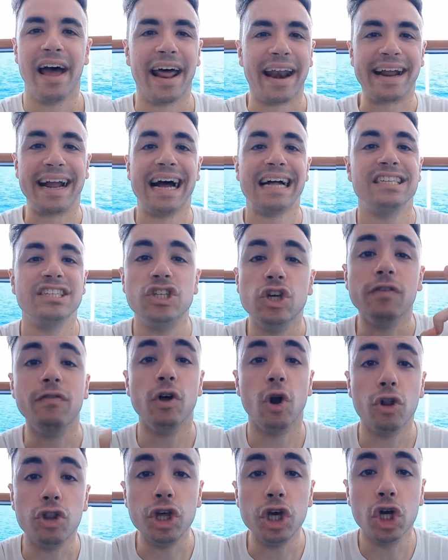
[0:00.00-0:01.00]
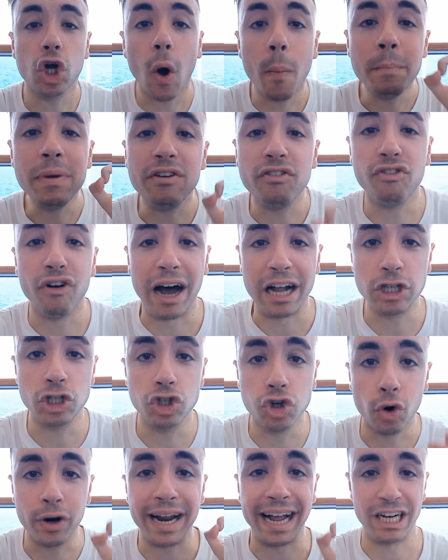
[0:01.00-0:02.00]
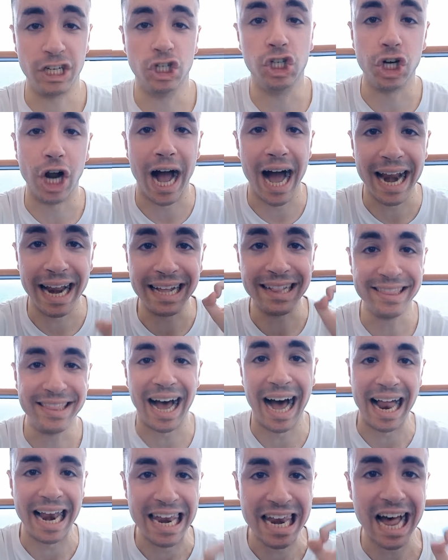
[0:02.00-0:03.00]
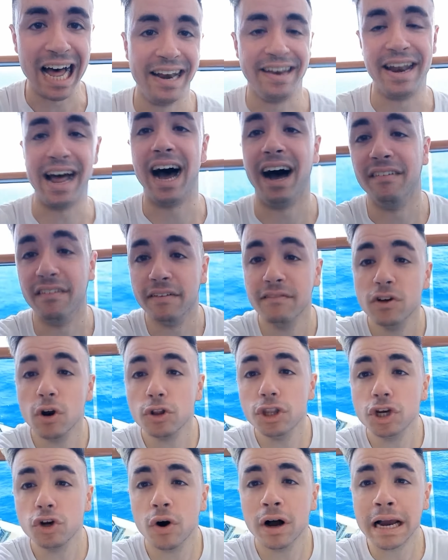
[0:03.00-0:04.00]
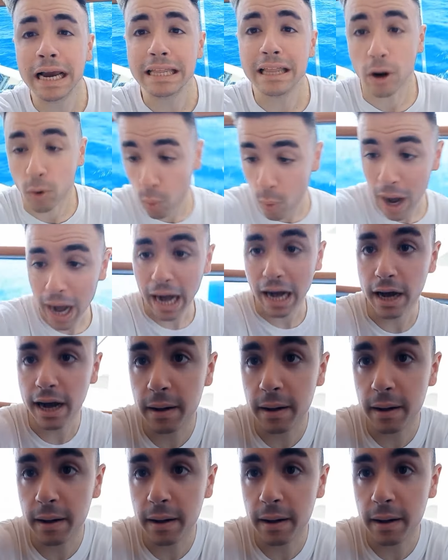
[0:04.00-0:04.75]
Ragazzi, io ve lo dico, mi faccio cacciare dalla nave. Ve lo dico anche da qua,